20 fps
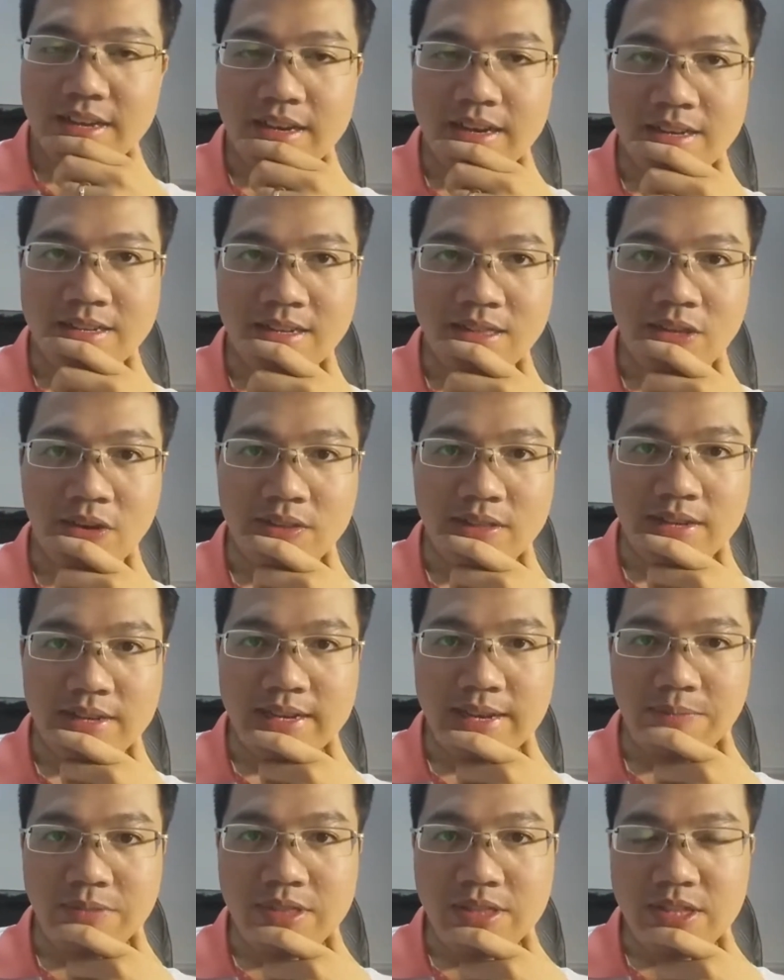à, rất tốt
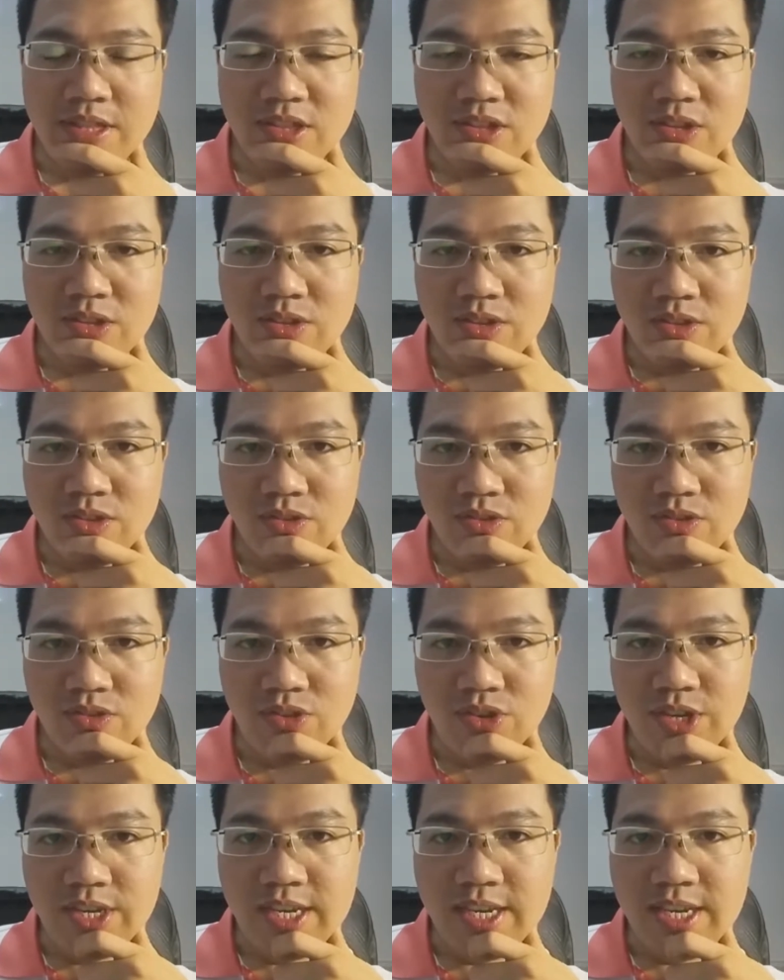em
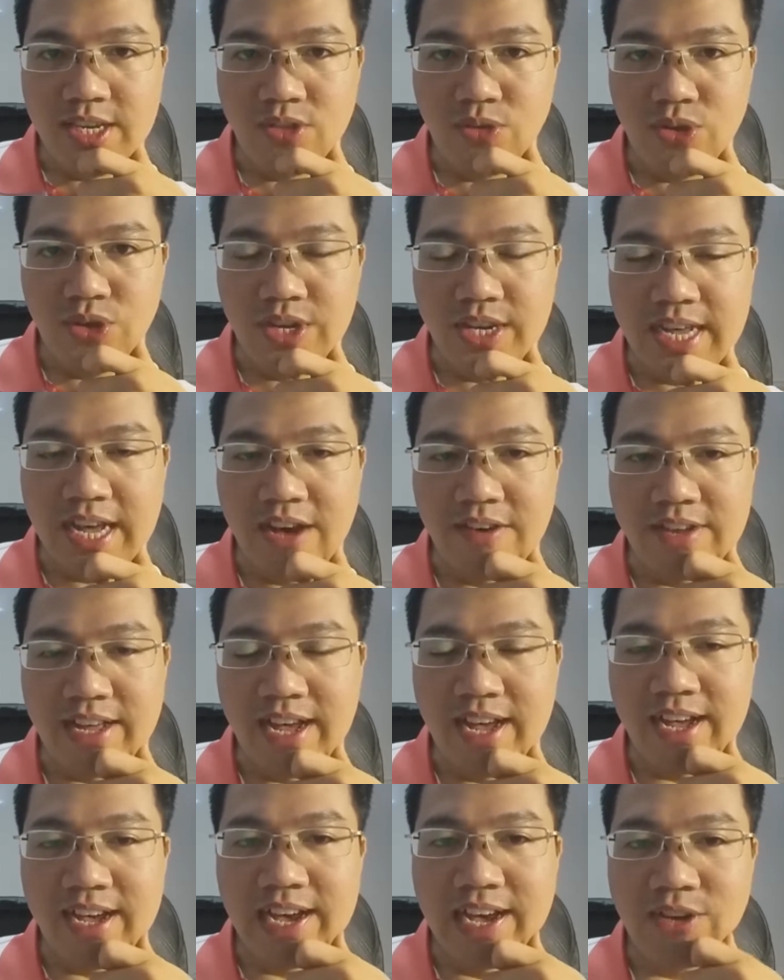Nhi Thúy Đào
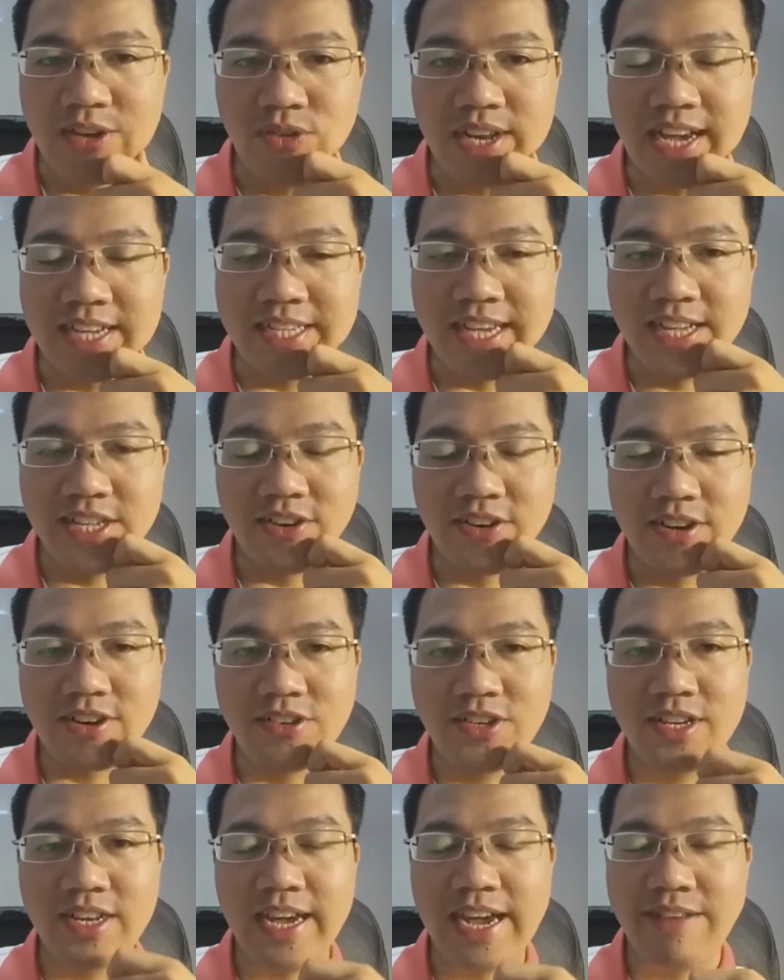đã ấn nút like share rồi
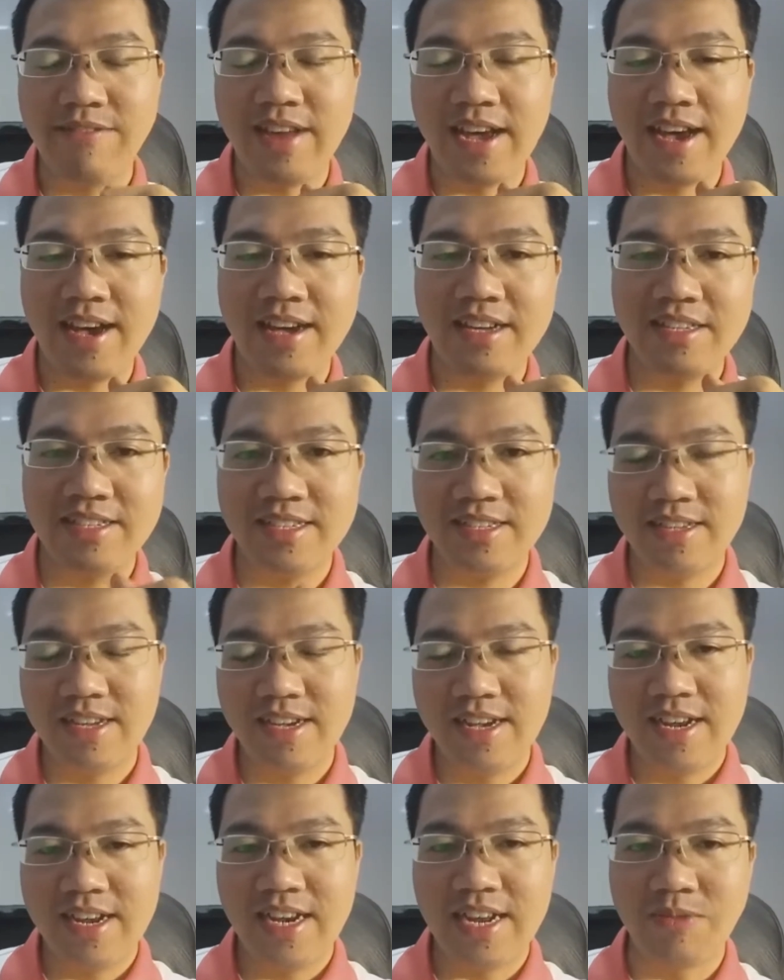coi như là em đã
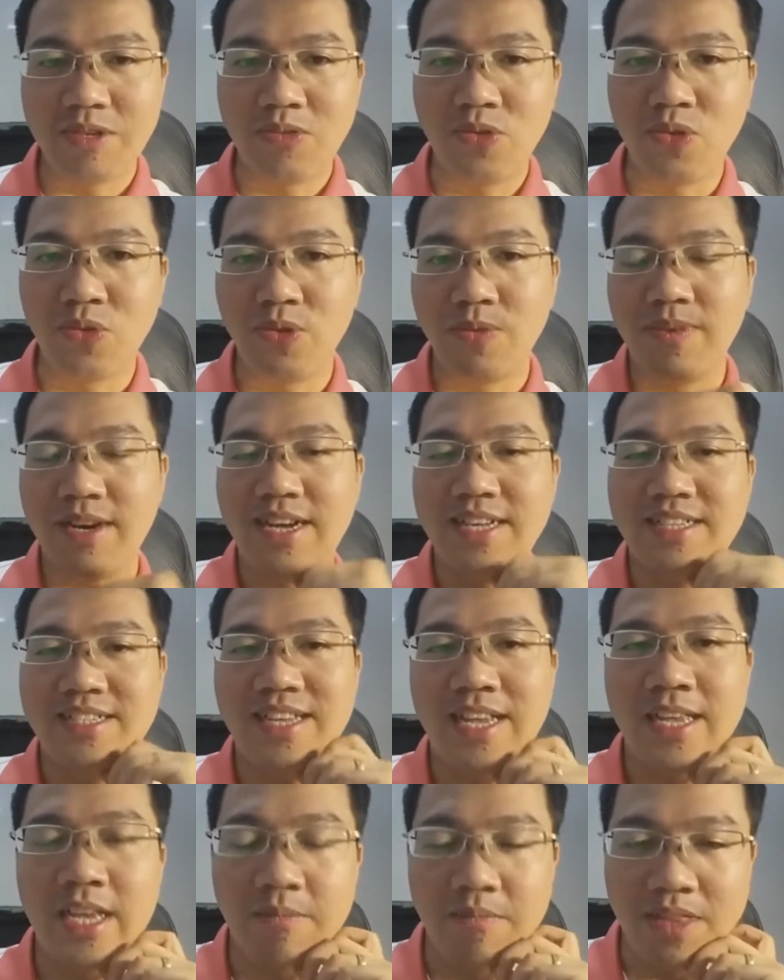làm xong thủ tục và
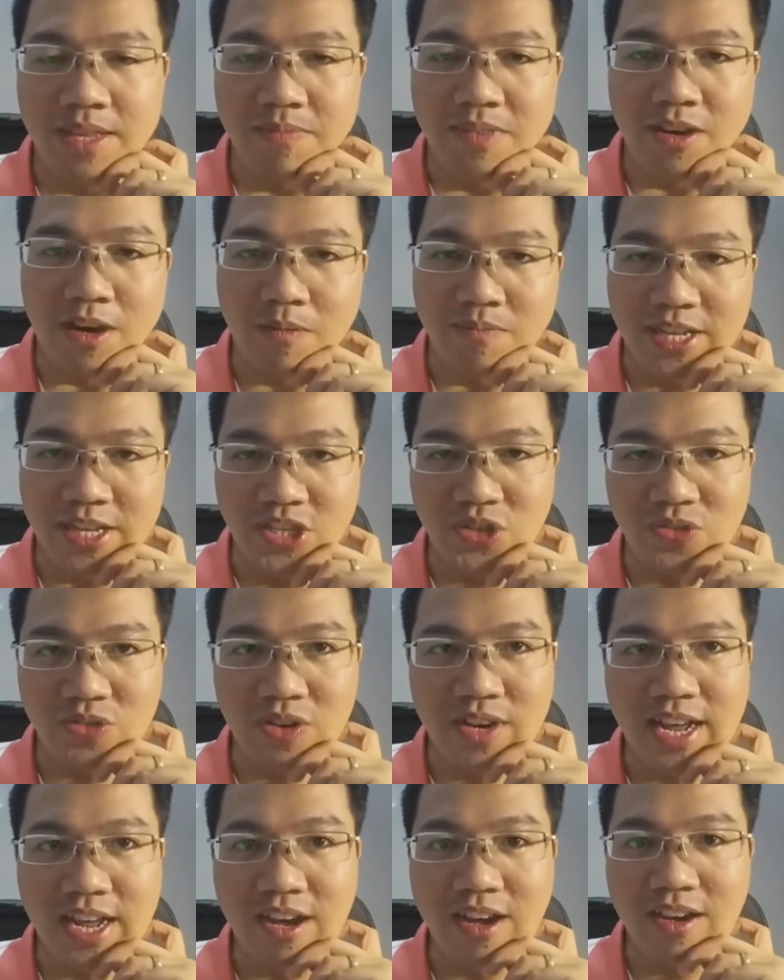gia nhập lớp tiểu học tiếng
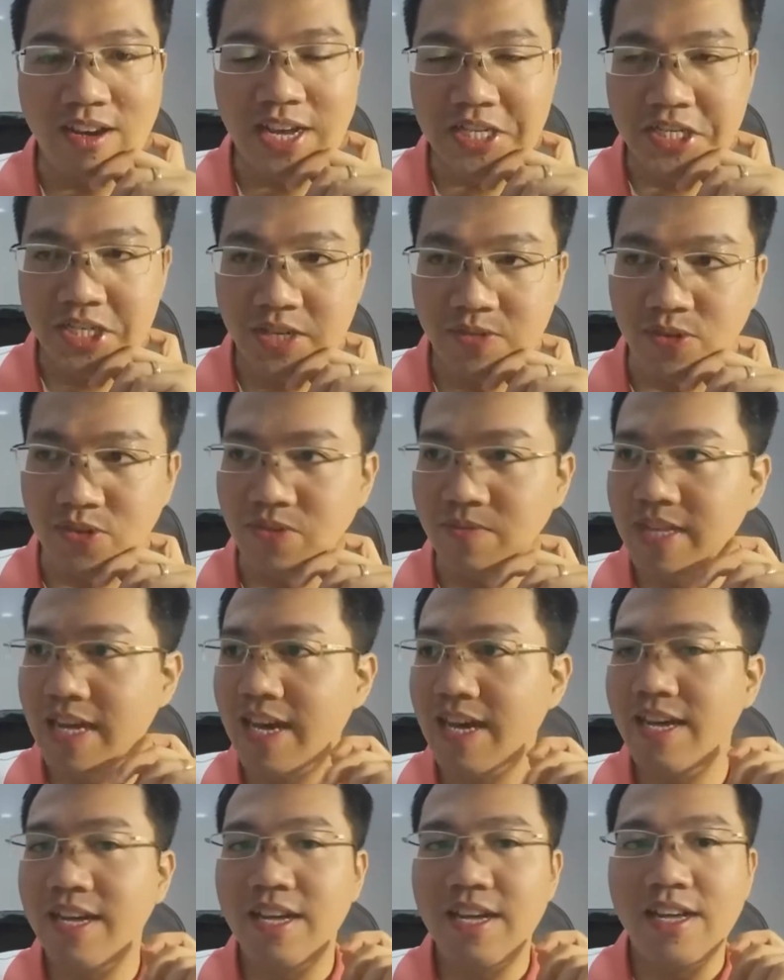Trung online livestream của chúng
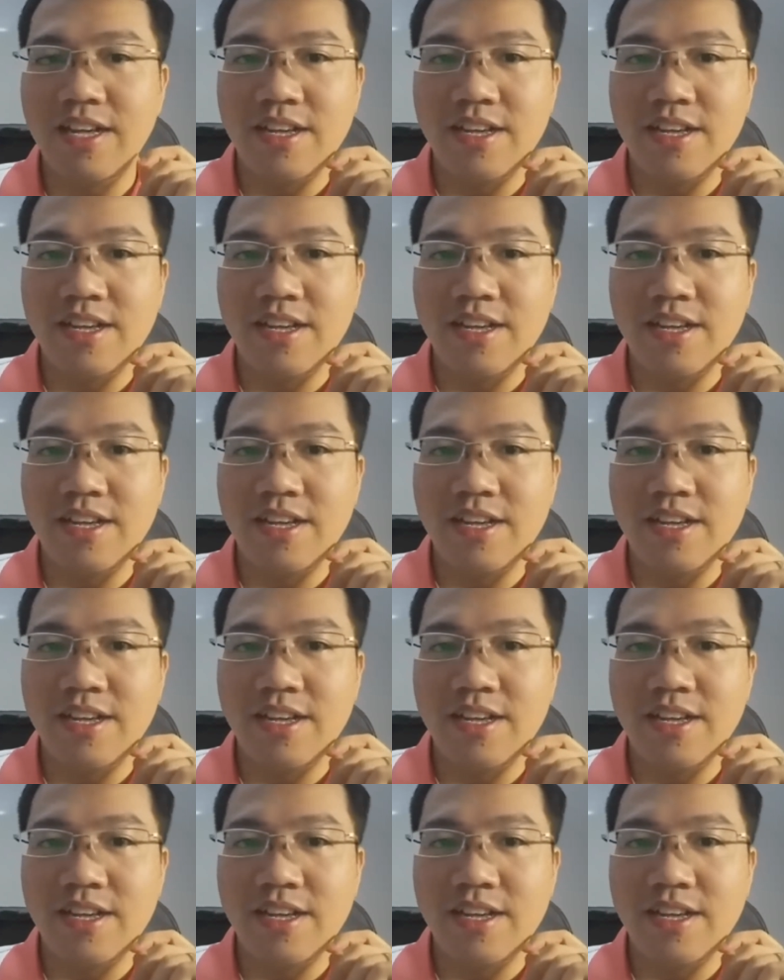ta